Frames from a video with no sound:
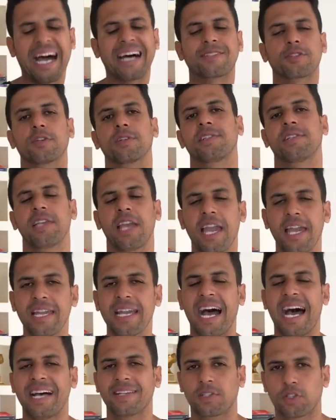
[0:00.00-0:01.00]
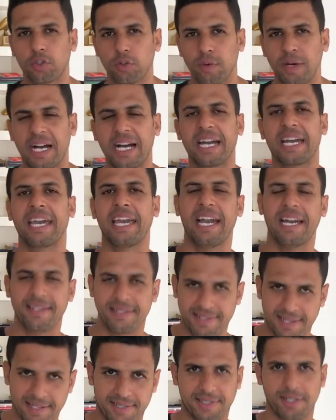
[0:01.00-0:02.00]
associei à sua
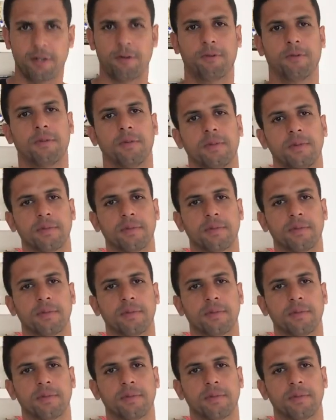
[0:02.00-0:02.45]
realização?